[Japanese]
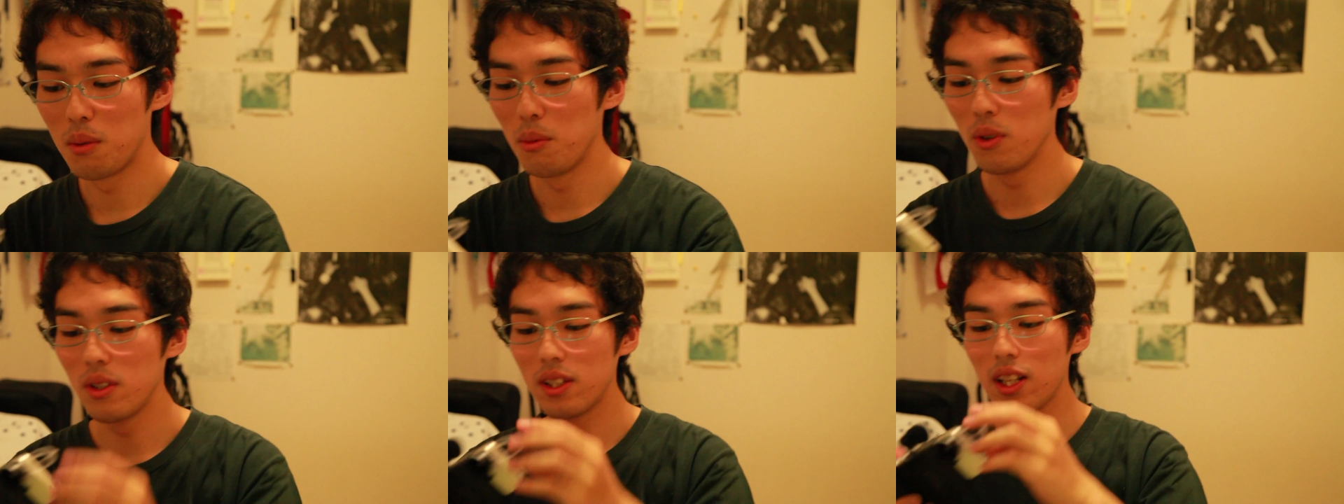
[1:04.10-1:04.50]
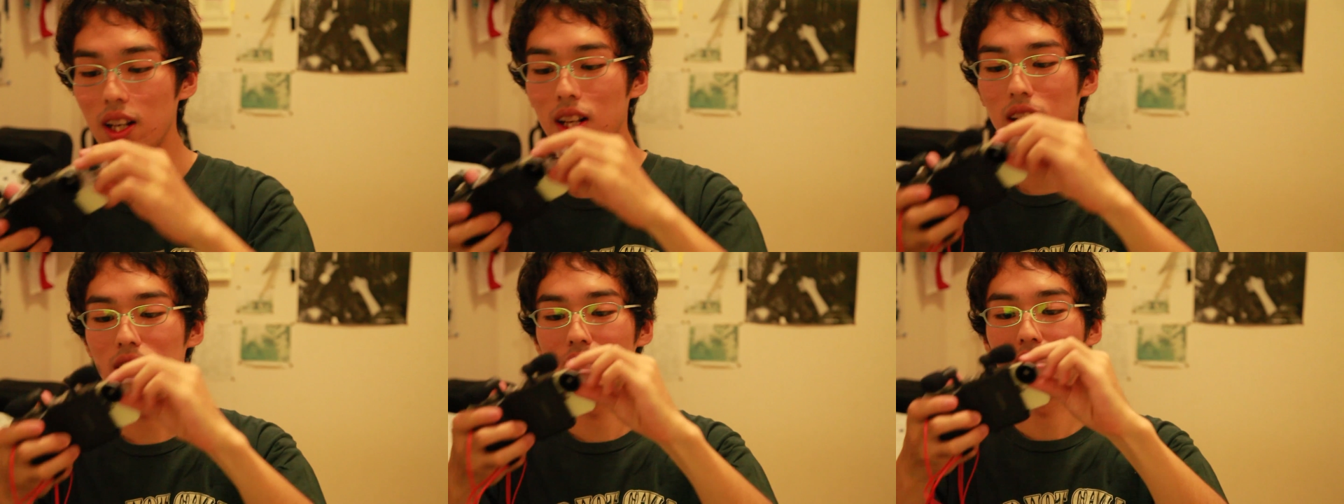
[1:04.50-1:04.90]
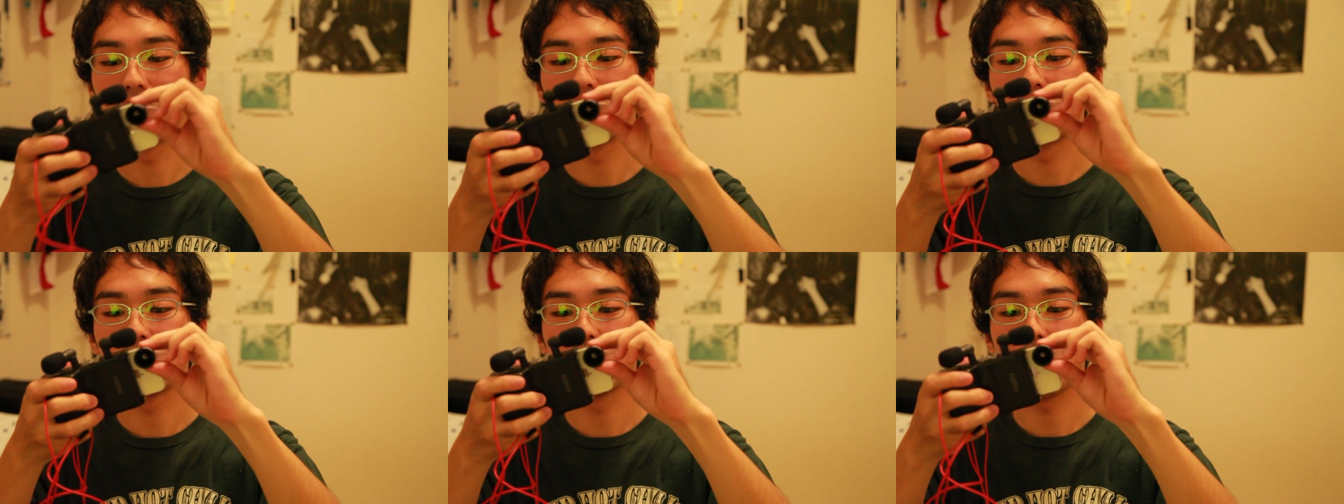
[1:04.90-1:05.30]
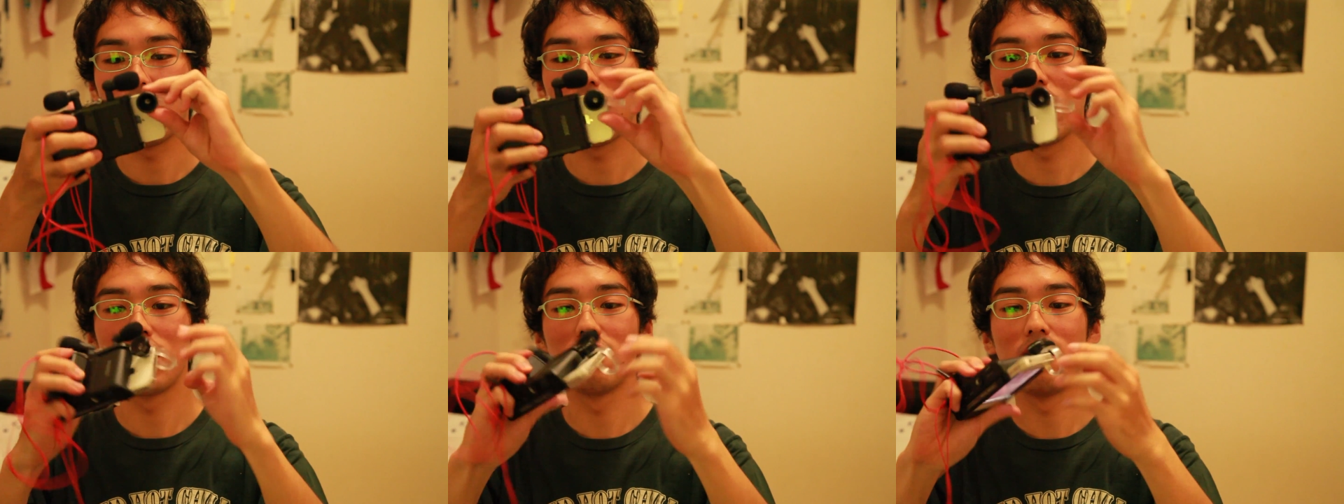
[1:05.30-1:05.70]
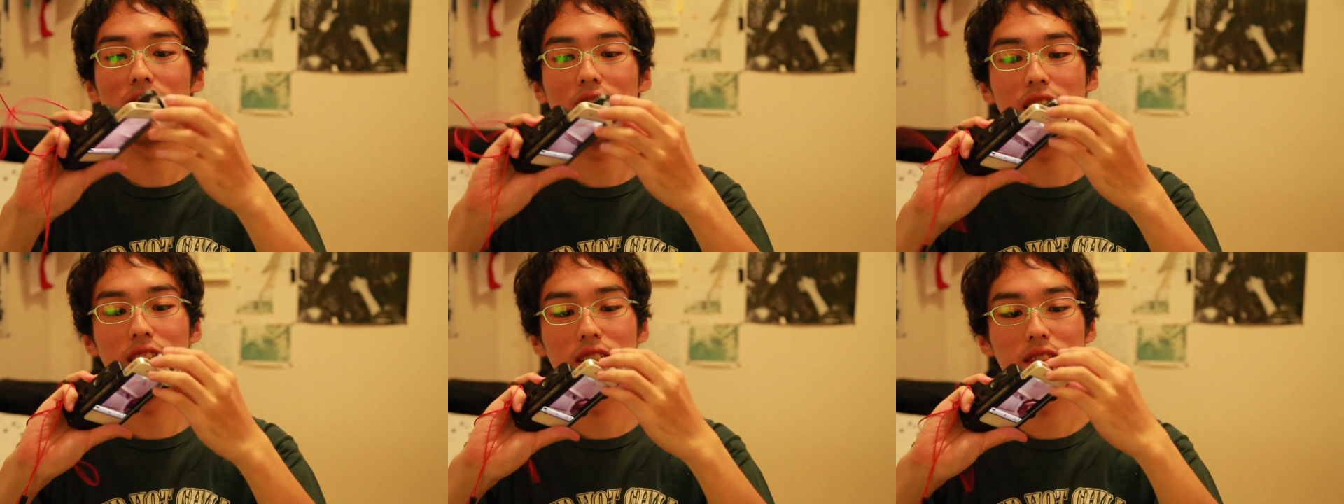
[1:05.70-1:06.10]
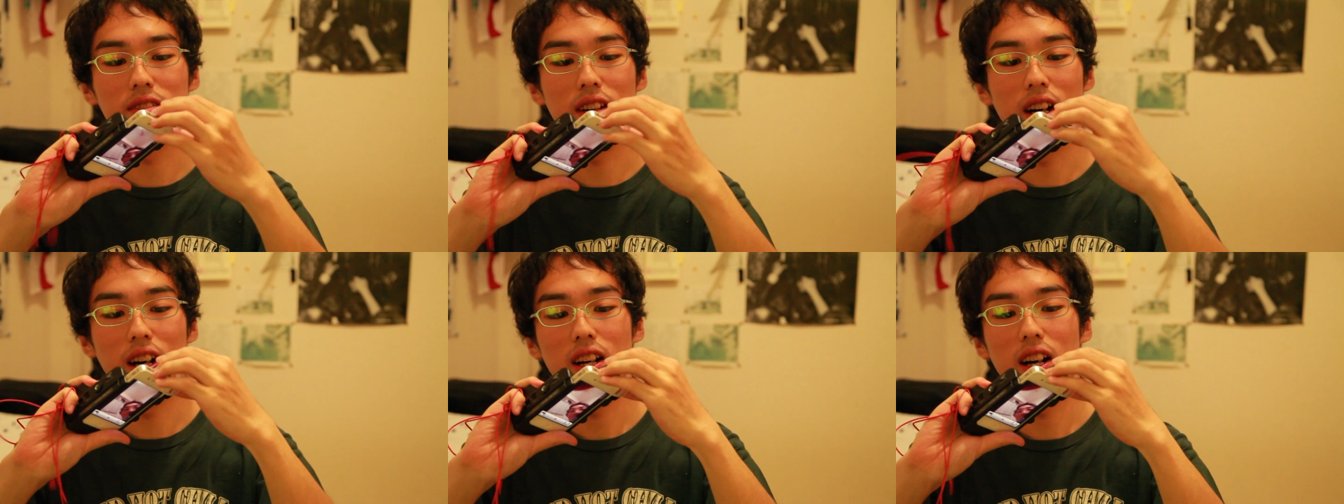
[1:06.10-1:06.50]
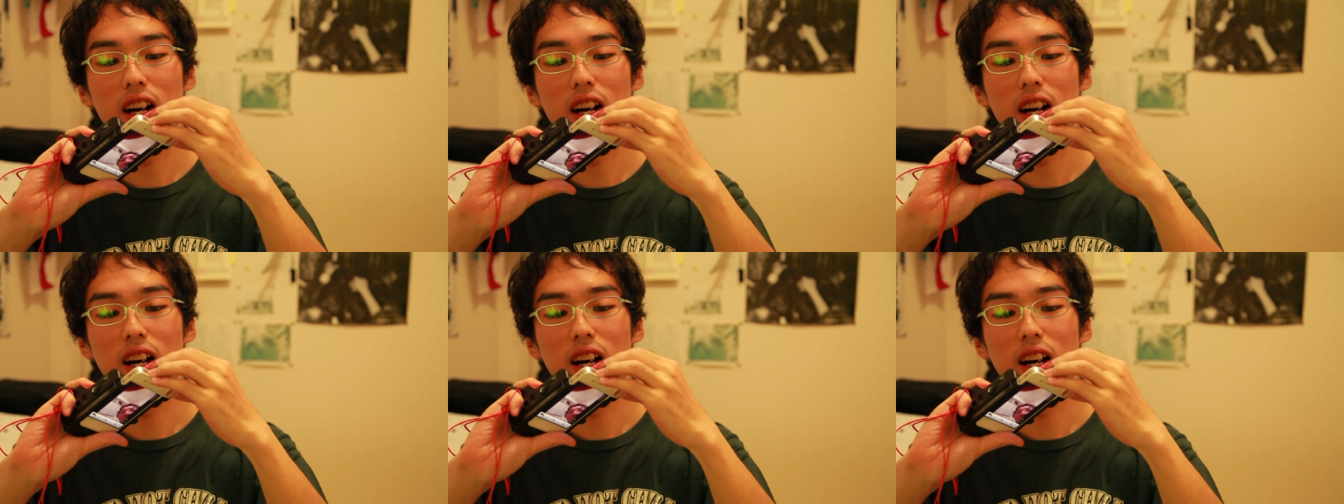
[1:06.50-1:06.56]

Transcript: を問題なくくっつけられるわけですわ